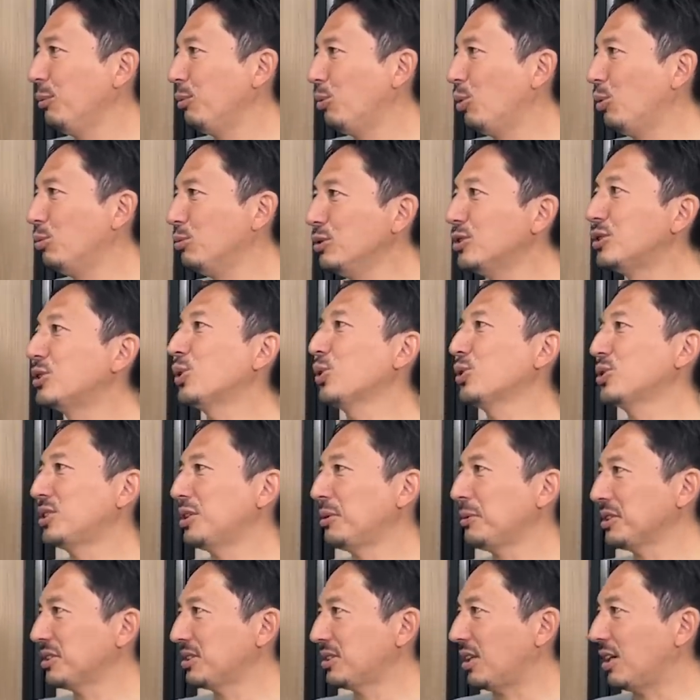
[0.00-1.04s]
うん、もう無双し
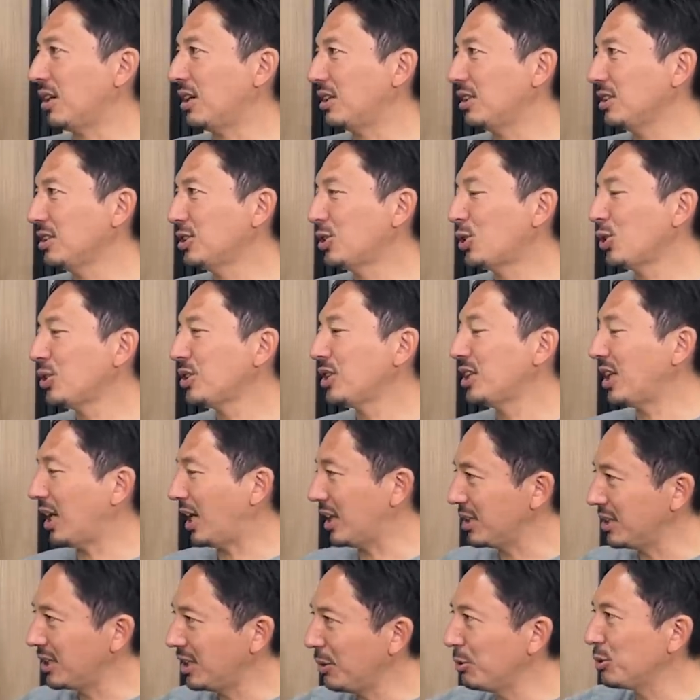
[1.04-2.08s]
てました一人
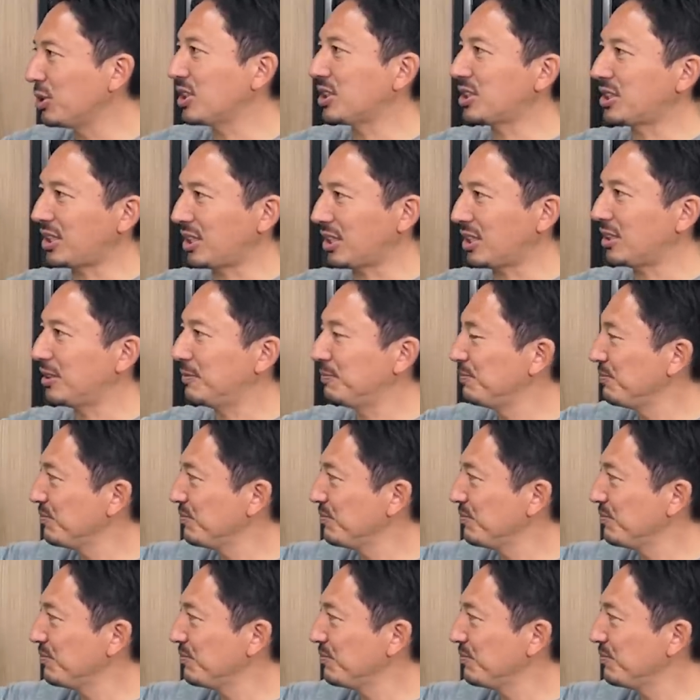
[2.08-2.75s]
何でもできてた、